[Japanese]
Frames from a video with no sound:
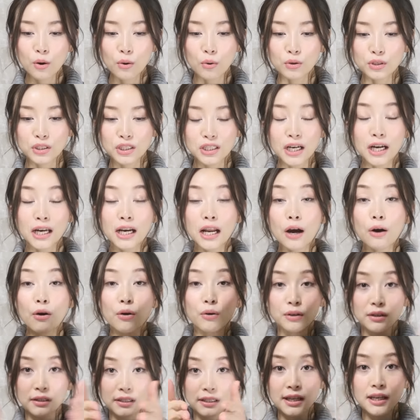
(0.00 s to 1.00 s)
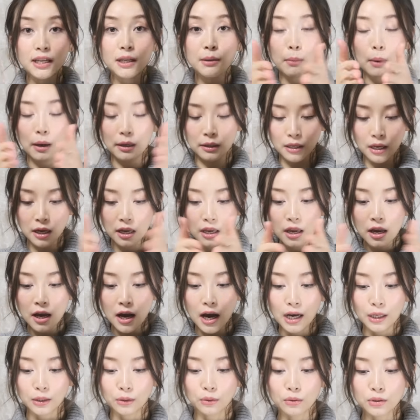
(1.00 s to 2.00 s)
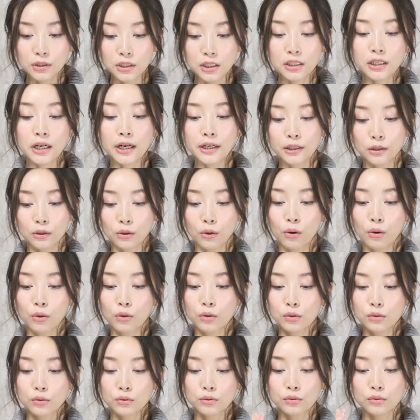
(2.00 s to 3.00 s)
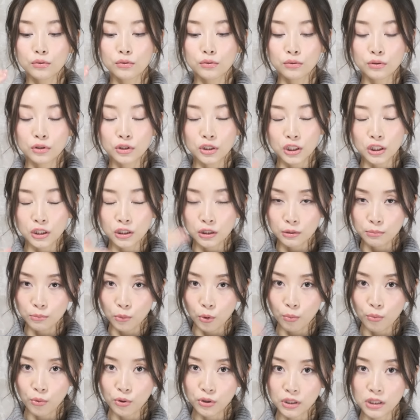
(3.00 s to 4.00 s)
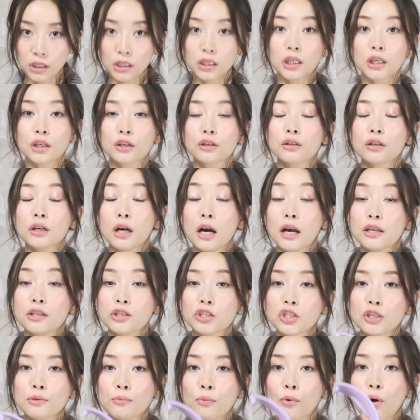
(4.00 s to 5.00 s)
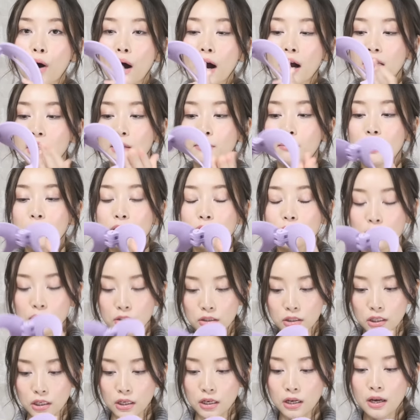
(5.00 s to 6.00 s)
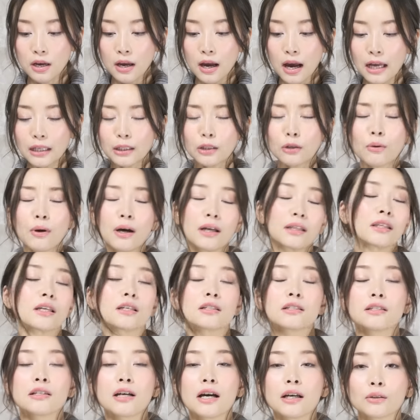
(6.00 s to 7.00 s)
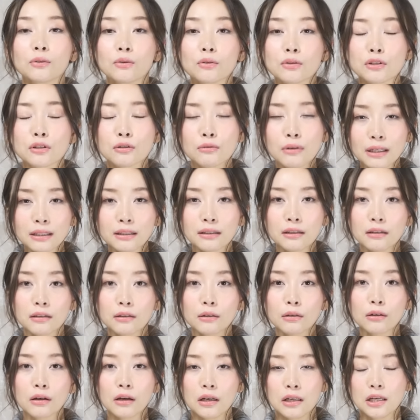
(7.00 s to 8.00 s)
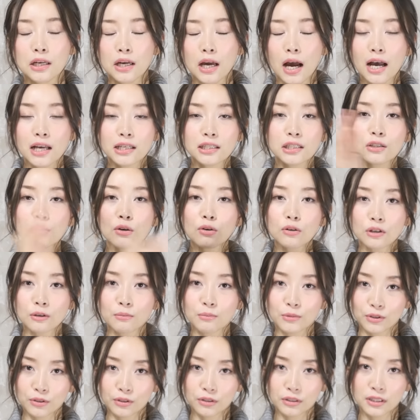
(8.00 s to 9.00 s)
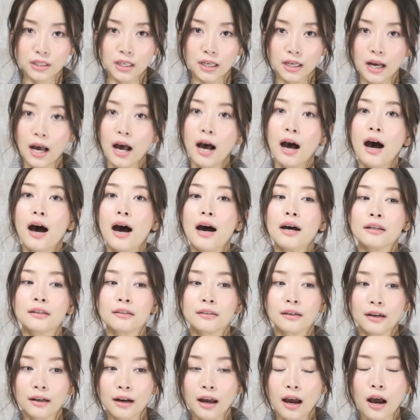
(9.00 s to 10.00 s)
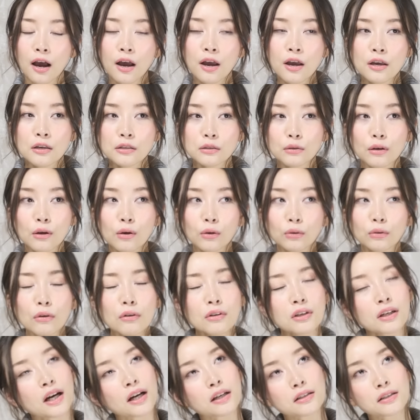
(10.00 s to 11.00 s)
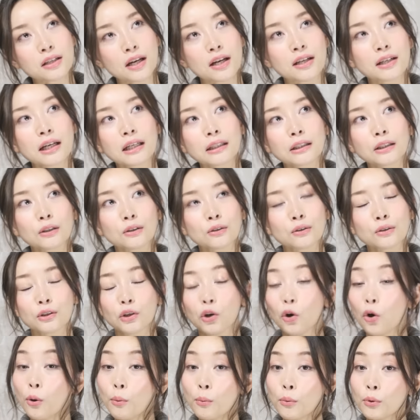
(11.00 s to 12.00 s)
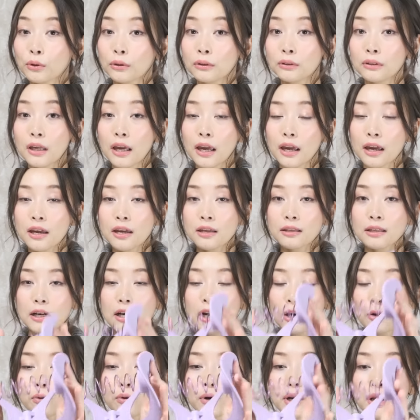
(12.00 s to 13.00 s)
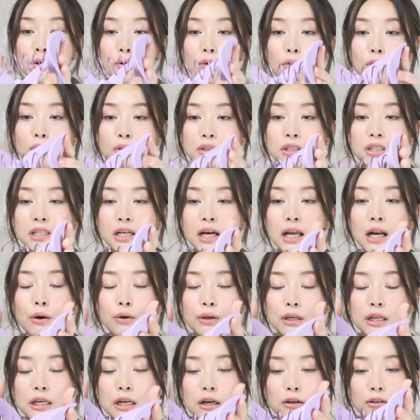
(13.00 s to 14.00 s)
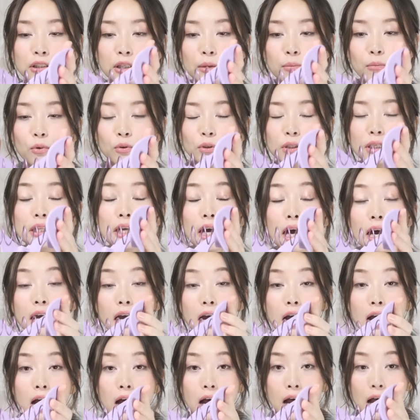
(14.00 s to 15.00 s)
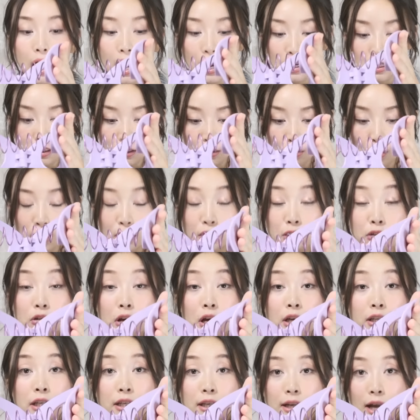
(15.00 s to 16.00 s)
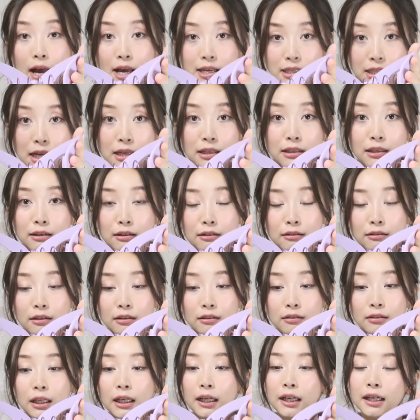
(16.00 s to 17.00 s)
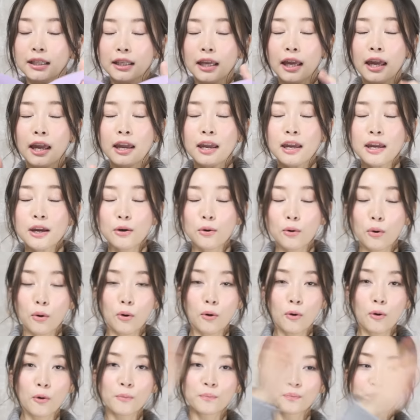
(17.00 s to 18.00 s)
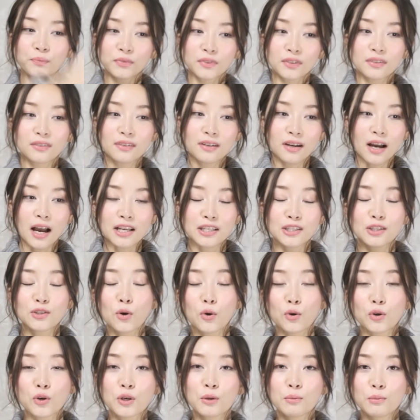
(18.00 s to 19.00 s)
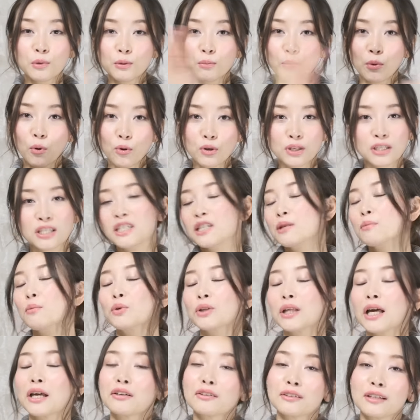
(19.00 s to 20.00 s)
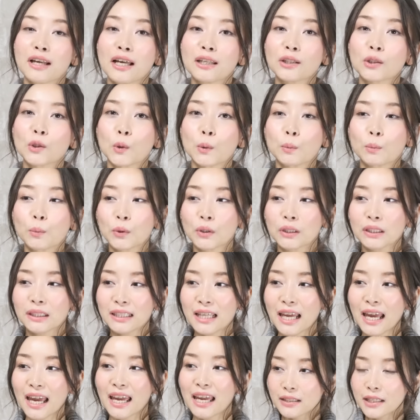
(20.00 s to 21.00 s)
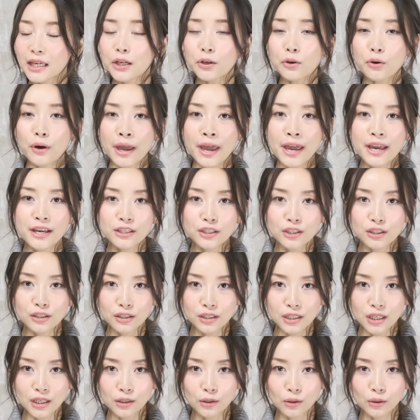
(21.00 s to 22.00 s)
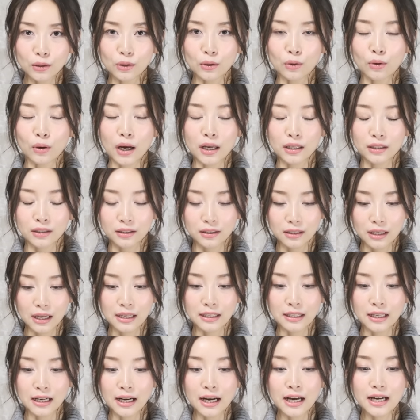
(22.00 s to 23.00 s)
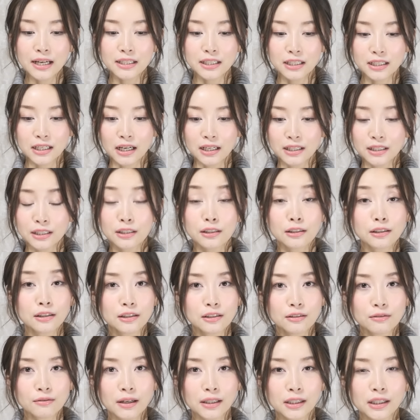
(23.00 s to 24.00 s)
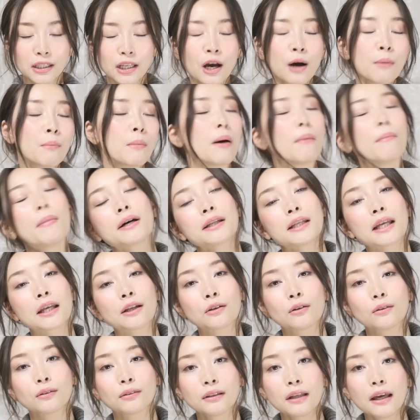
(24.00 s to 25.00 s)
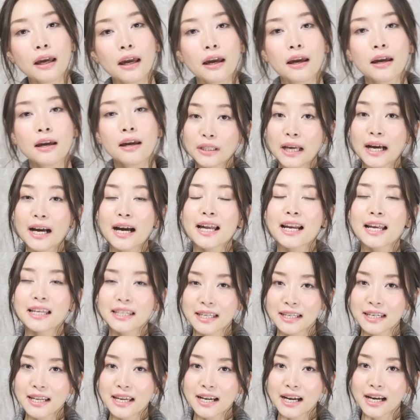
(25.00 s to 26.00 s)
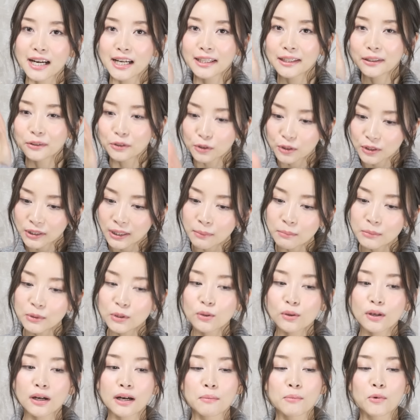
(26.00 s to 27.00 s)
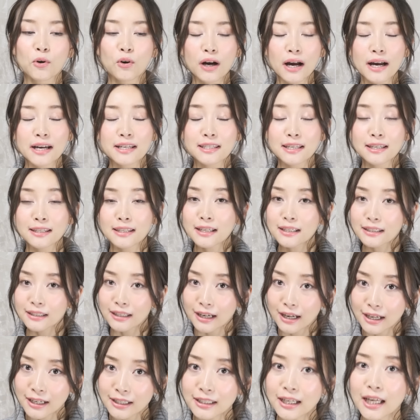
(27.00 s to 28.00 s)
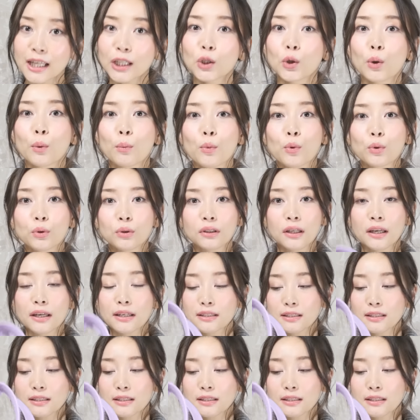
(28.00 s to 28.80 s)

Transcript: こう力を入れればねあのしっかりと内ももに効く感じもありますしあとは私あの座ってる時に足を組む癖があるからそれをどうにかしたいなっていうふうに思ってなんかこれを力を入れなくてもただ足と足の間に挟んでるっていうだけでこう足を組む防止にもなるなと思って結構編集してる時とかって長い時間椅子に座ったままなのでながらでね体の歪みとかも改善できたらいいなと思って